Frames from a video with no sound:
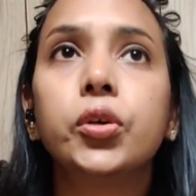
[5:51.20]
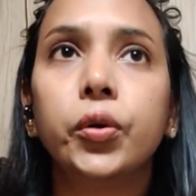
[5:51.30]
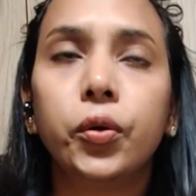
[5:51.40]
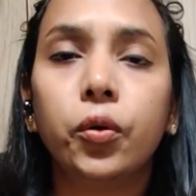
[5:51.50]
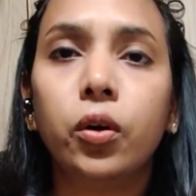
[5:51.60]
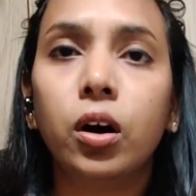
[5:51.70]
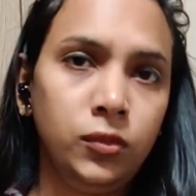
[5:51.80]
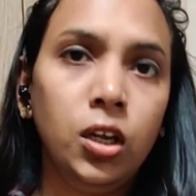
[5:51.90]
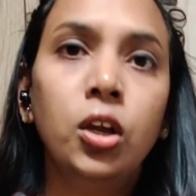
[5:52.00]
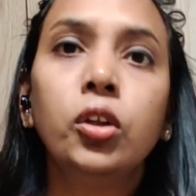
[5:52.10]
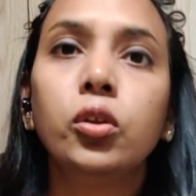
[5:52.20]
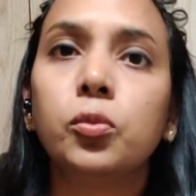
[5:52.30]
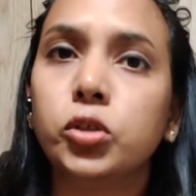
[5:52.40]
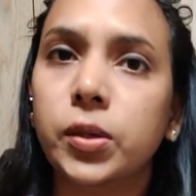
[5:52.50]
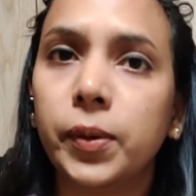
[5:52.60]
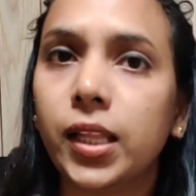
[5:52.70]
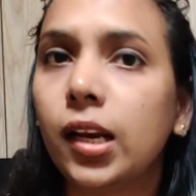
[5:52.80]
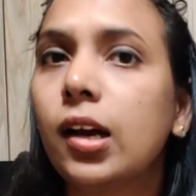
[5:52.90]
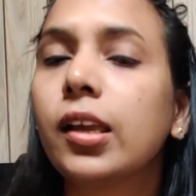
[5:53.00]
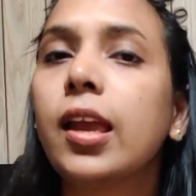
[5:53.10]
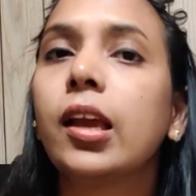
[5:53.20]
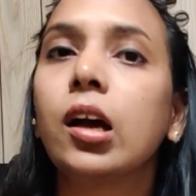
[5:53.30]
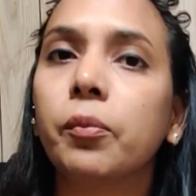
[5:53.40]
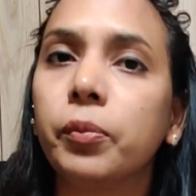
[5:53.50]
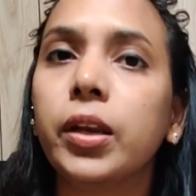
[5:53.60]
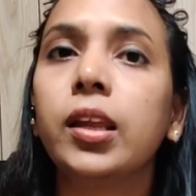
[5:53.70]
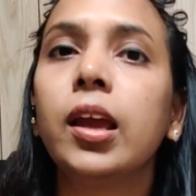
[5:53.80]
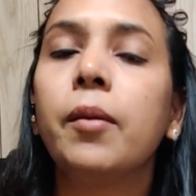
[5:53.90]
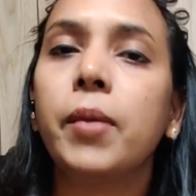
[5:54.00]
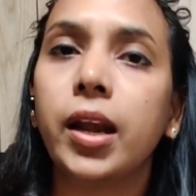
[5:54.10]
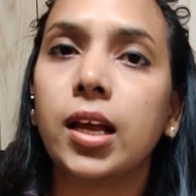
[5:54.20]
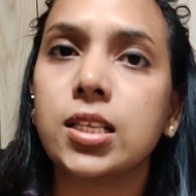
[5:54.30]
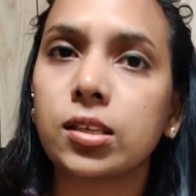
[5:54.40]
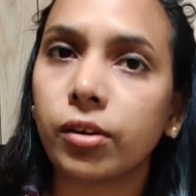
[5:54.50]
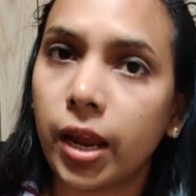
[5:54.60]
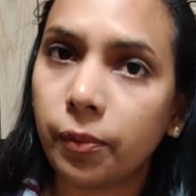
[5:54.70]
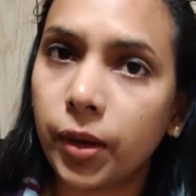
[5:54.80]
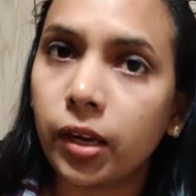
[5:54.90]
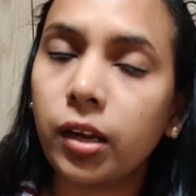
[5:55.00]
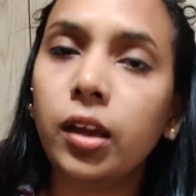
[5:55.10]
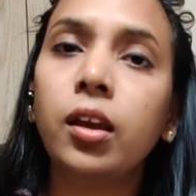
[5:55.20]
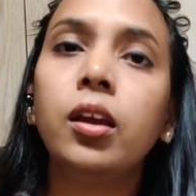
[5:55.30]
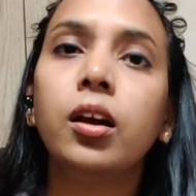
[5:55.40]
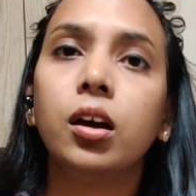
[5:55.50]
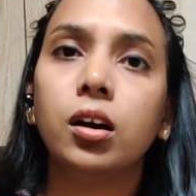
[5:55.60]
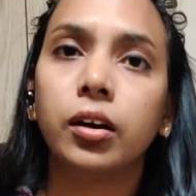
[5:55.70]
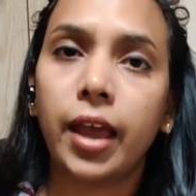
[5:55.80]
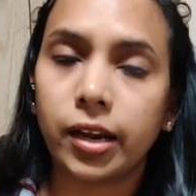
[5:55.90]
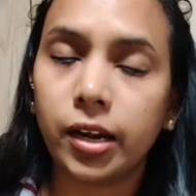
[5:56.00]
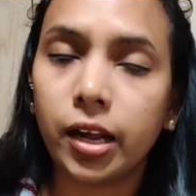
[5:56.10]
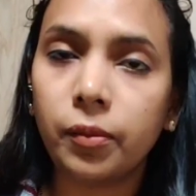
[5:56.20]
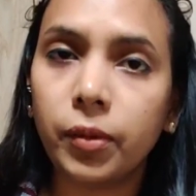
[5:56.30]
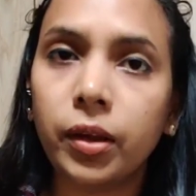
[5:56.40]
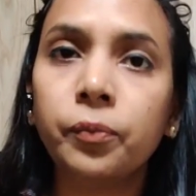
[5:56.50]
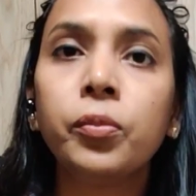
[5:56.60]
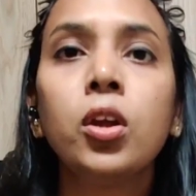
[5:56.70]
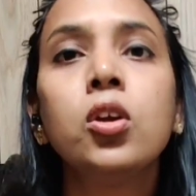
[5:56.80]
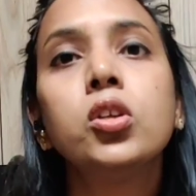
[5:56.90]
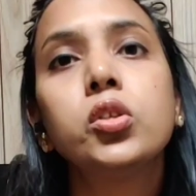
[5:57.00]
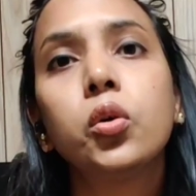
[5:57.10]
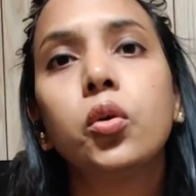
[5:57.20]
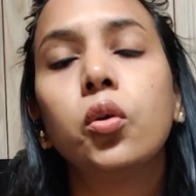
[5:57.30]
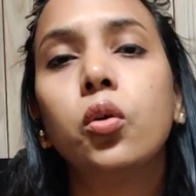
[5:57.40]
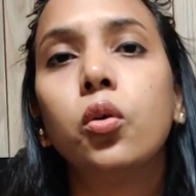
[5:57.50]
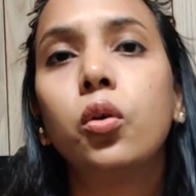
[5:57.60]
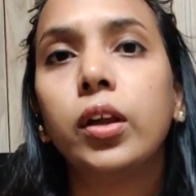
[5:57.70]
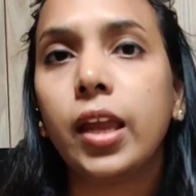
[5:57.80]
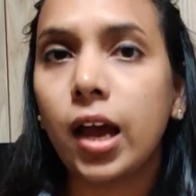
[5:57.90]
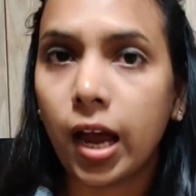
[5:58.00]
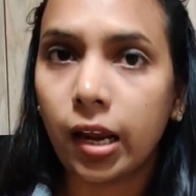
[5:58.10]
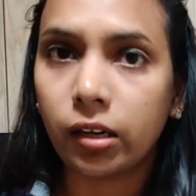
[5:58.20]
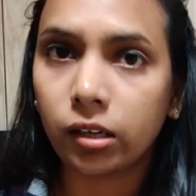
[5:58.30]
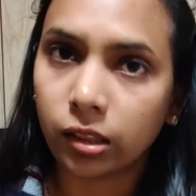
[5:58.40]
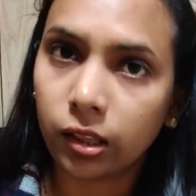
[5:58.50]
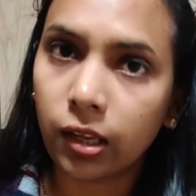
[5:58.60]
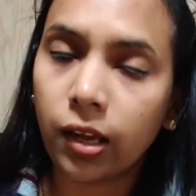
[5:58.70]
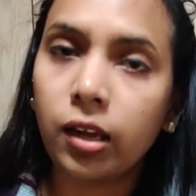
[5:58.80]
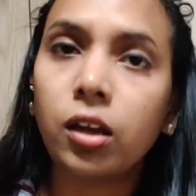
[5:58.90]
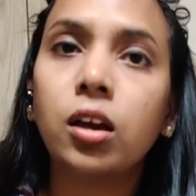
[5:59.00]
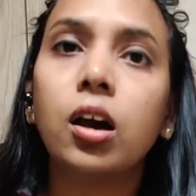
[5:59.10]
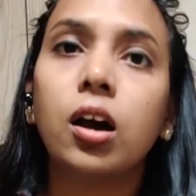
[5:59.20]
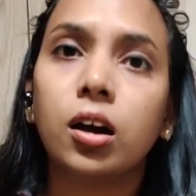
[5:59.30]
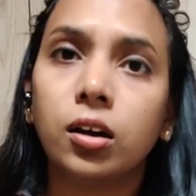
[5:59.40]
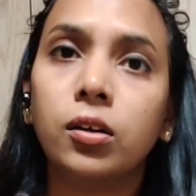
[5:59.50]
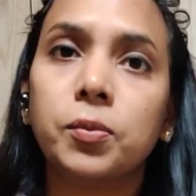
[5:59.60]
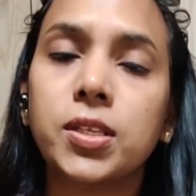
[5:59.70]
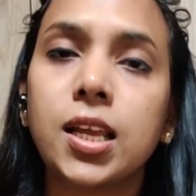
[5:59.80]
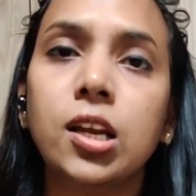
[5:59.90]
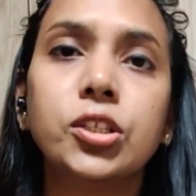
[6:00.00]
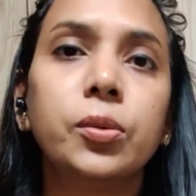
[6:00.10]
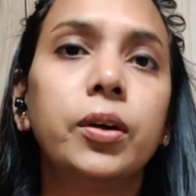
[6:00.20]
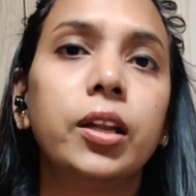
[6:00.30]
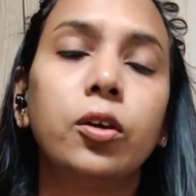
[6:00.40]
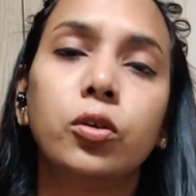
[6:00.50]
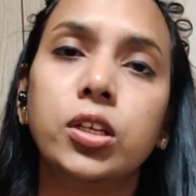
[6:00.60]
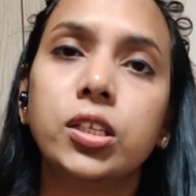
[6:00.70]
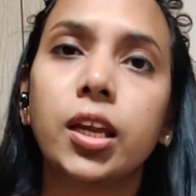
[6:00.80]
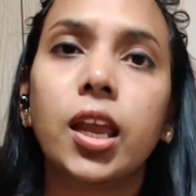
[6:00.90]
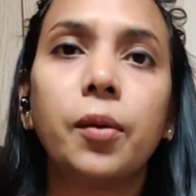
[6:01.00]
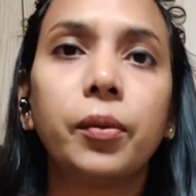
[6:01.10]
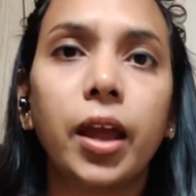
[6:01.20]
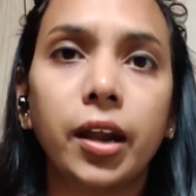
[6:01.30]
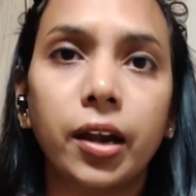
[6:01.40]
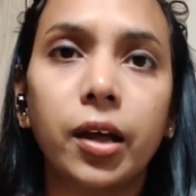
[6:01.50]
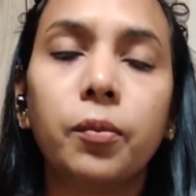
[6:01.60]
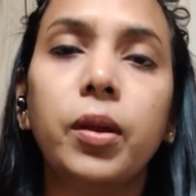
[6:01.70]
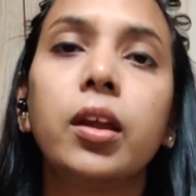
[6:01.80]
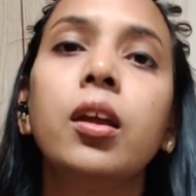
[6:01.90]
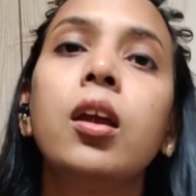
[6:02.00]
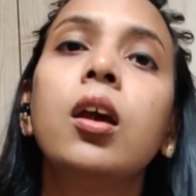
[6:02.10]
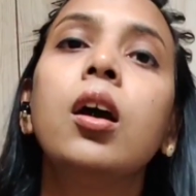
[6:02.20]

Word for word: सो तो मुझे पता लगा कि एक कंपनी है मेडिकल स्क्राइबिंग की कनाडा में सो so, ये हायर करती हैं बस एलिजिबिलिटी होनी चाहिए कि आप कनाडा में